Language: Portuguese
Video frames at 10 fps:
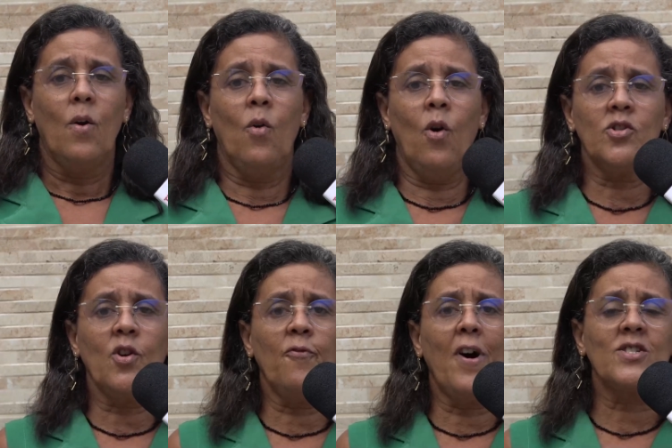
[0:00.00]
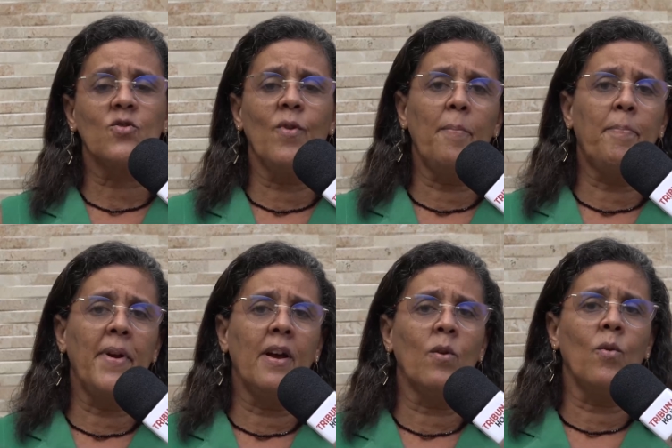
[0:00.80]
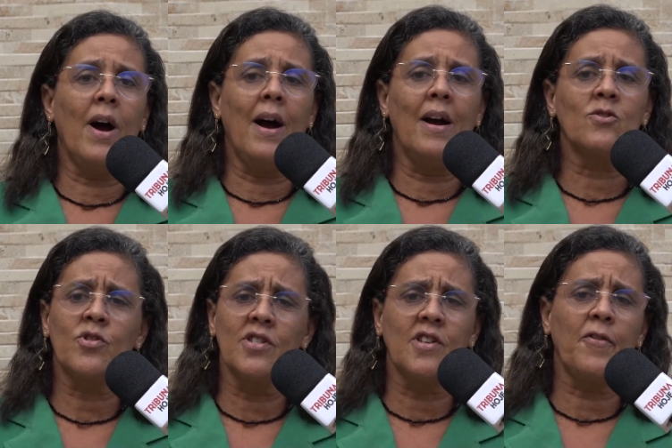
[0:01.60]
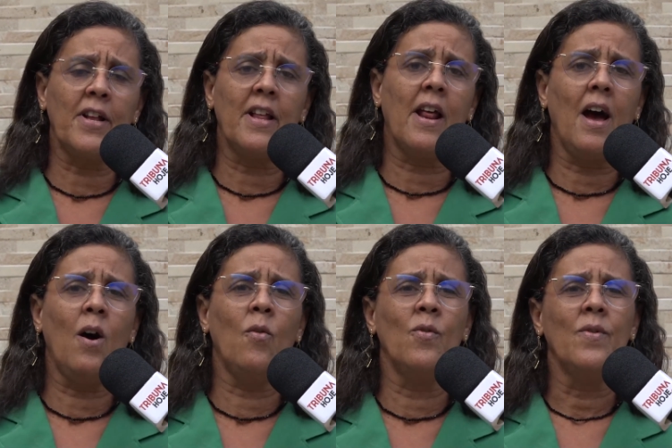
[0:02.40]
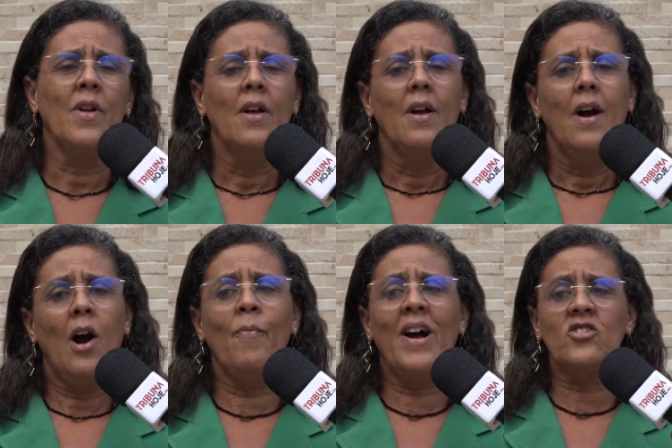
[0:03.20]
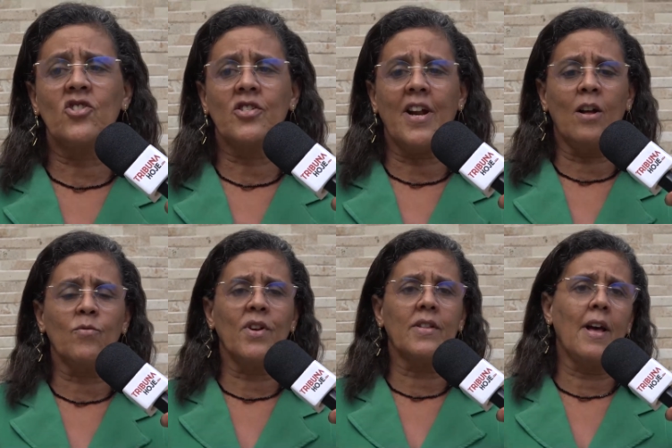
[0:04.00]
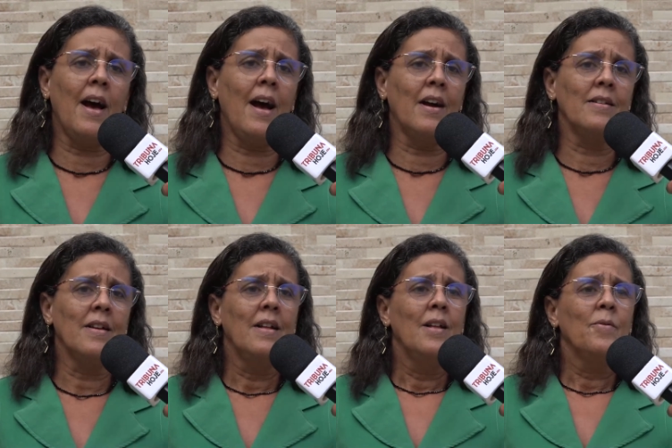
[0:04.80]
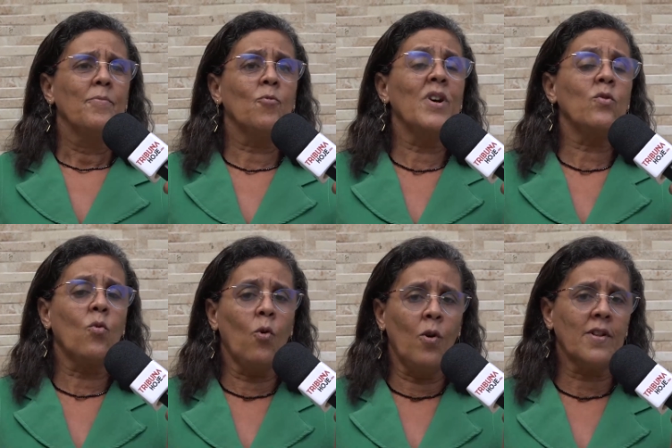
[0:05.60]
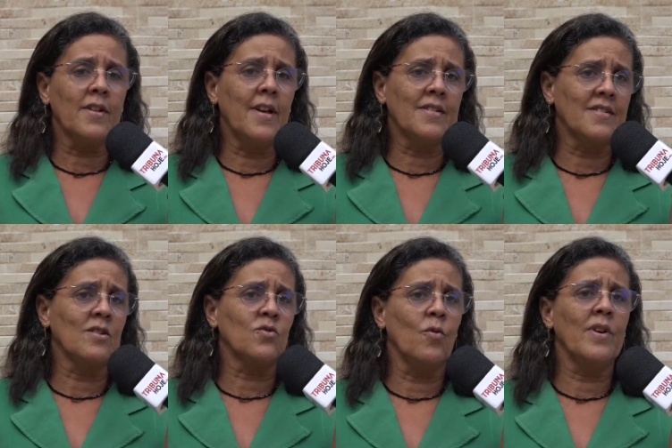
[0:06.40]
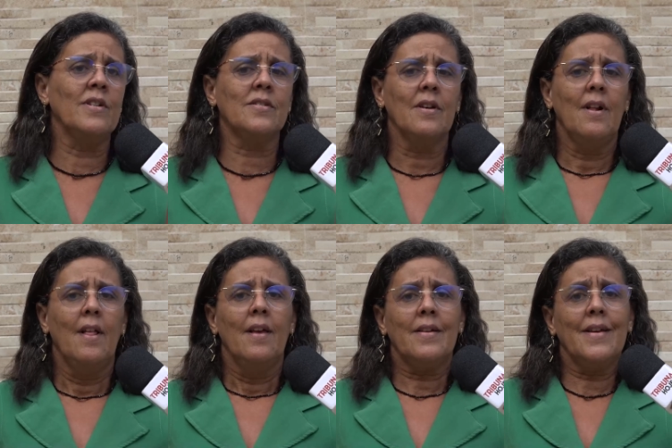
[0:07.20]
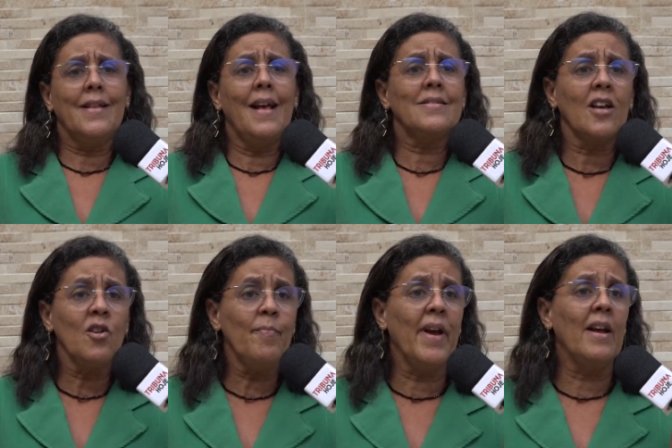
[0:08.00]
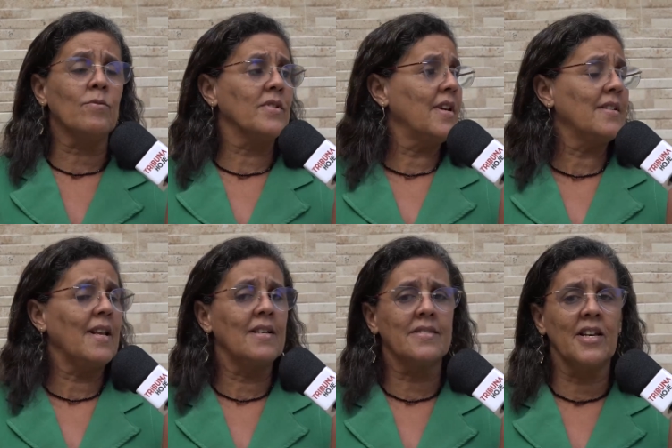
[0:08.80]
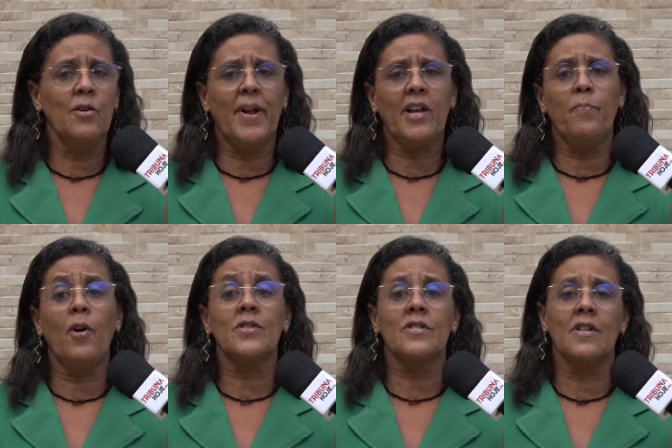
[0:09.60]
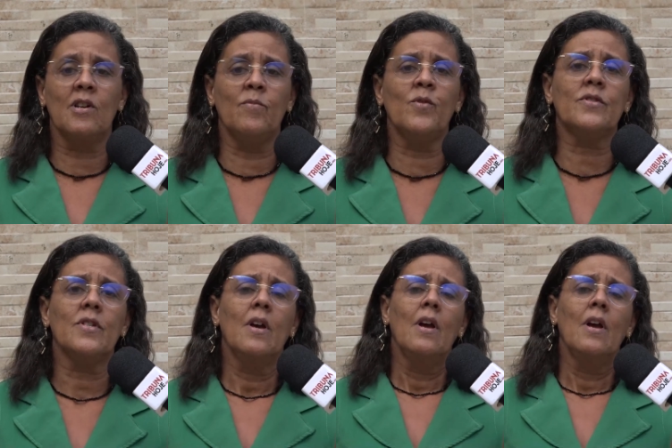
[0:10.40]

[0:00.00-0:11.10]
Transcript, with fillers: Hoje eu faço um apelo à Justiça Federal, ao magistrado que está tomando conta dessas ações, que dê segmento, que sentencie para que possamos